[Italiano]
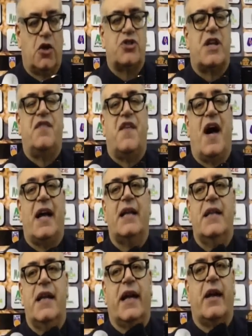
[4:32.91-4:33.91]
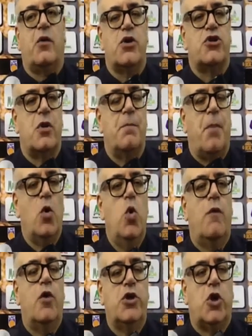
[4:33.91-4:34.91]
cosa fare, direi che questo è un po'
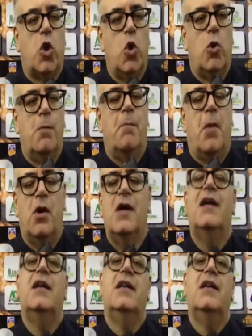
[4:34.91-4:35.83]
l'uovo di Colombo